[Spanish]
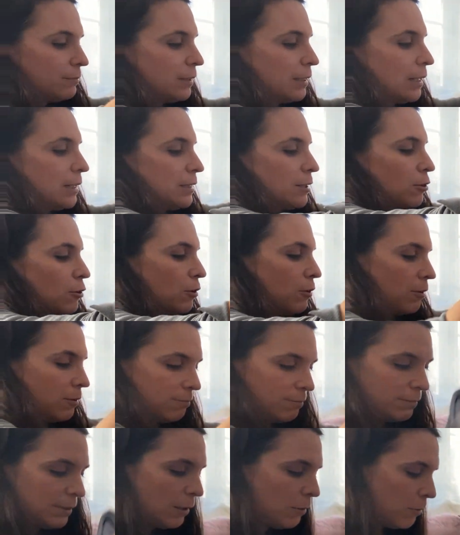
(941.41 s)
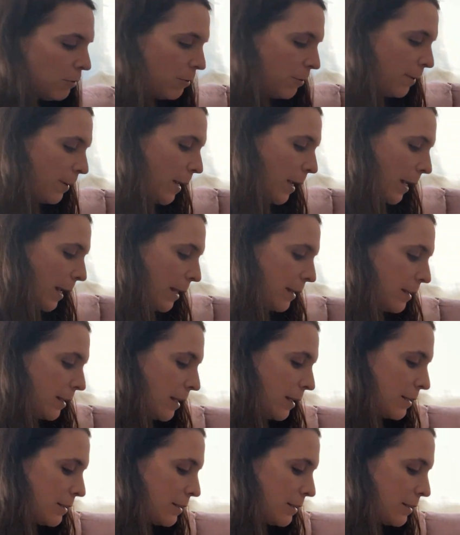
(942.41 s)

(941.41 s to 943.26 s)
que es lo que Hugo va grande,